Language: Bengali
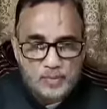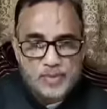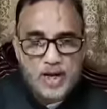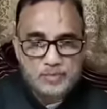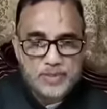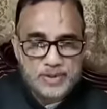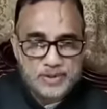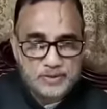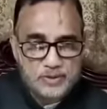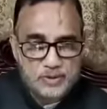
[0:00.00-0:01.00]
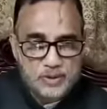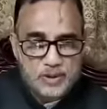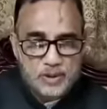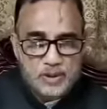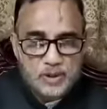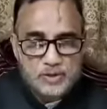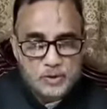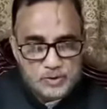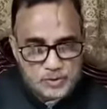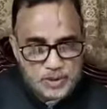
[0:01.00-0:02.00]
আমরা আপনাদের জন্য
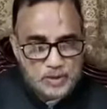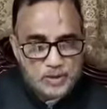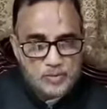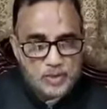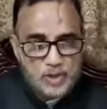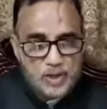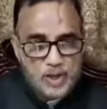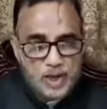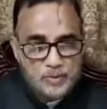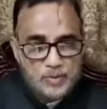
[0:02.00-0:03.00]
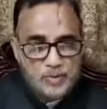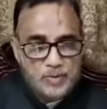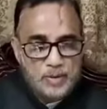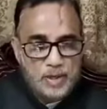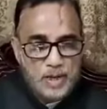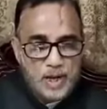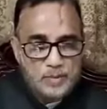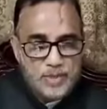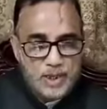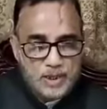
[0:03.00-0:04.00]
সহযোগিতা করব এবং
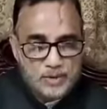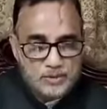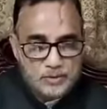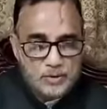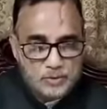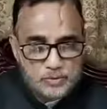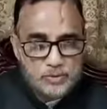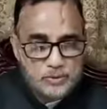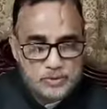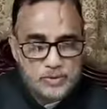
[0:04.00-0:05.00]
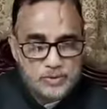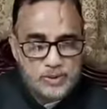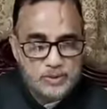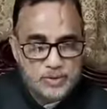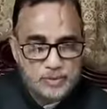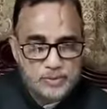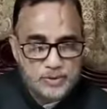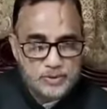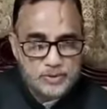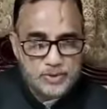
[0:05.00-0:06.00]
আমরা যতটুকু সহযোগিতা করা
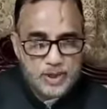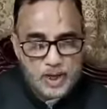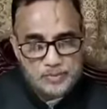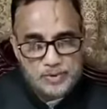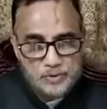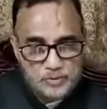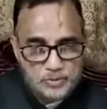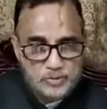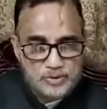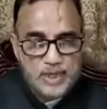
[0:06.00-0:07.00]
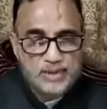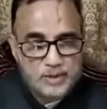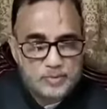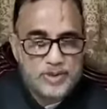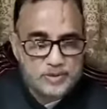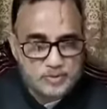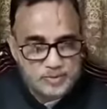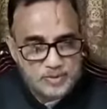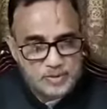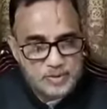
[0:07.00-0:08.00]
প্রয়োজন আমরা ততটুকু তার চেয়েও বেশি করব
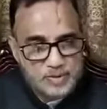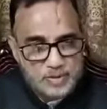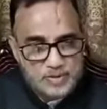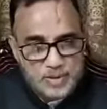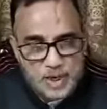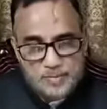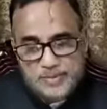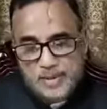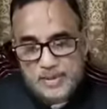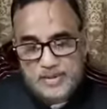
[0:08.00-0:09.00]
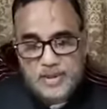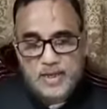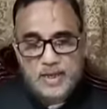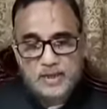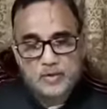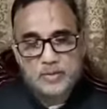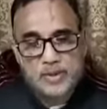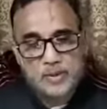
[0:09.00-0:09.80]
তো আপনাদের এইরকম